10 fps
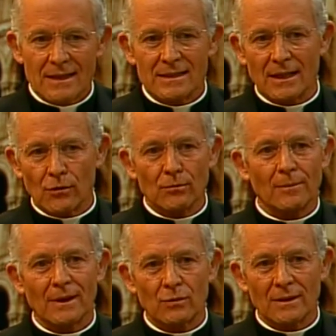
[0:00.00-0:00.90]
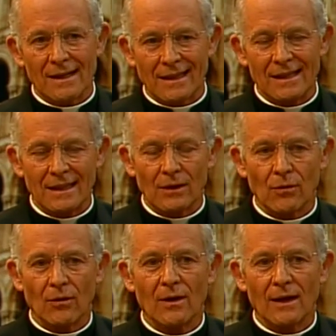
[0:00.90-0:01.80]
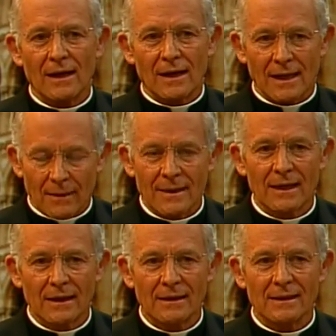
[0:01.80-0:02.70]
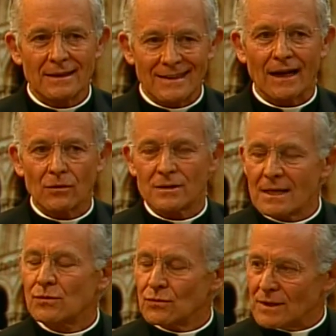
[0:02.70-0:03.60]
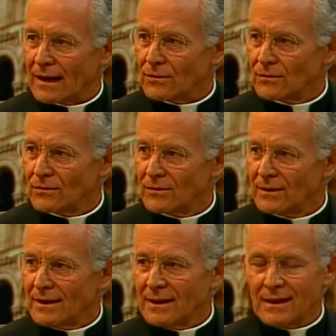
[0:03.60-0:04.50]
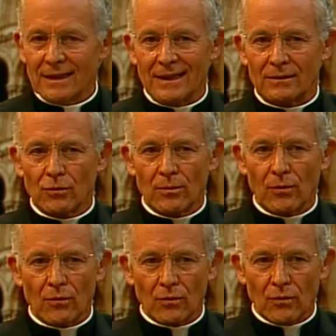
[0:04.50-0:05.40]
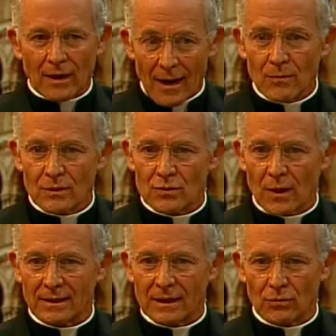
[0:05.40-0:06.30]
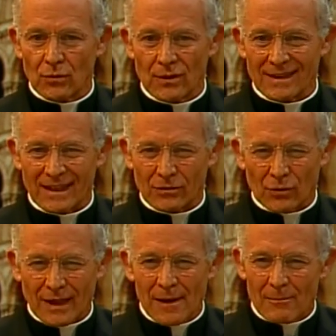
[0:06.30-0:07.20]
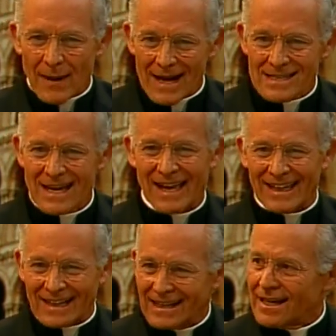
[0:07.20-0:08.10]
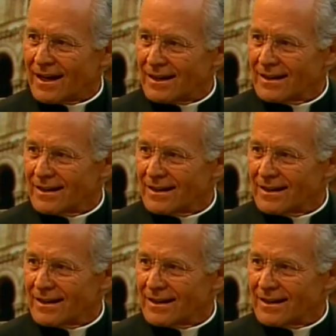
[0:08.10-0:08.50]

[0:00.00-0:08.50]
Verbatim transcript: llegó un momento en el que él dijo, la Virgen ya nos ha escuchado. Ah. Y tuvo un cambio en su actitud de total paz, alegría